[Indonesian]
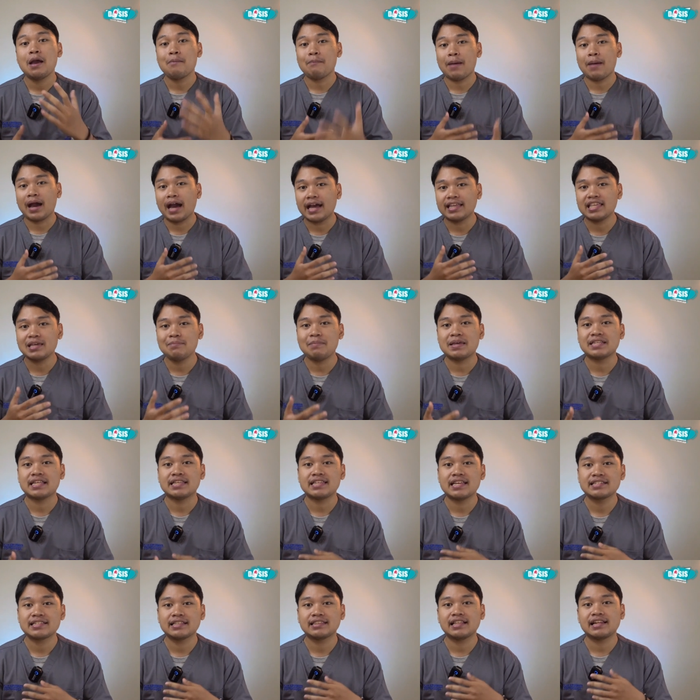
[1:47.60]
Makanya
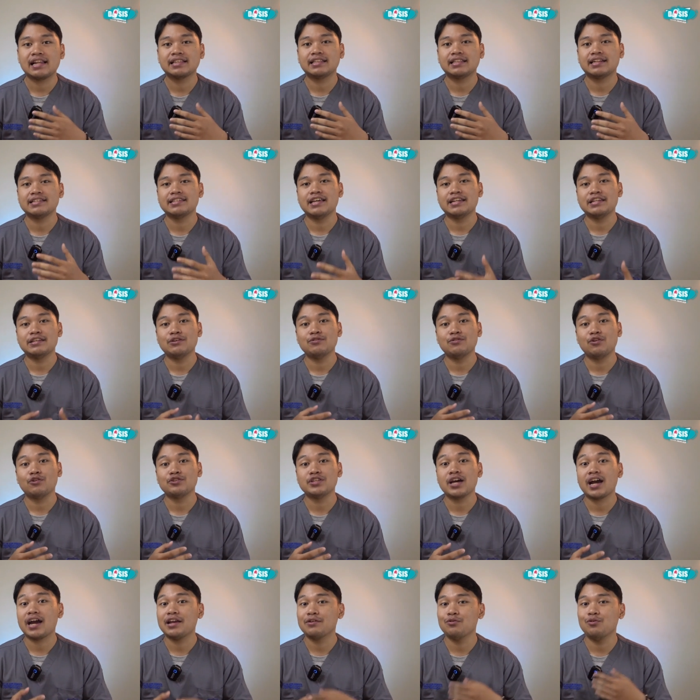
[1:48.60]
biasanya setelah terjadi
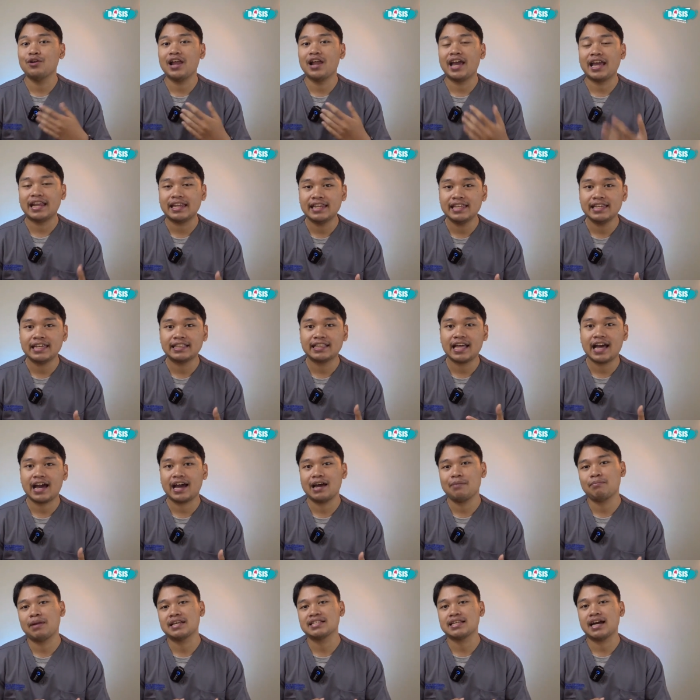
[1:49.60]
lonjakan gula ini kita
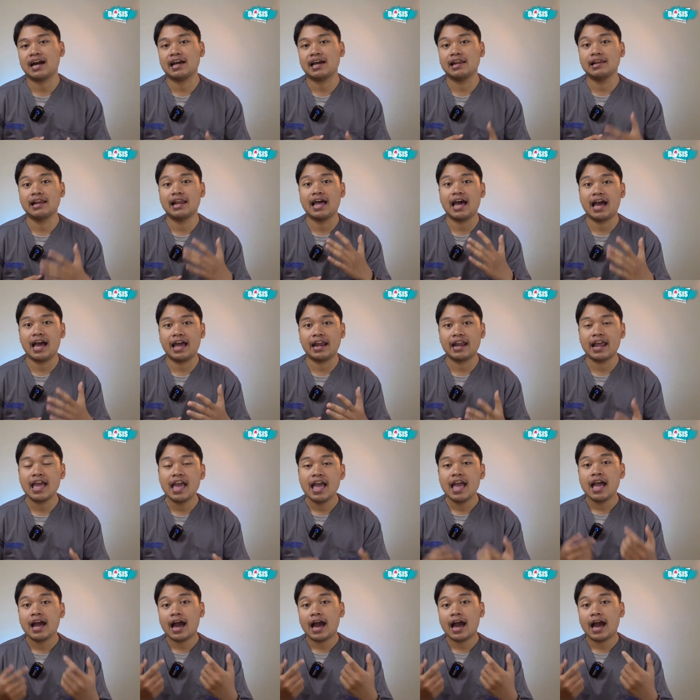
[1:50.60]
akan merasa kelelahan.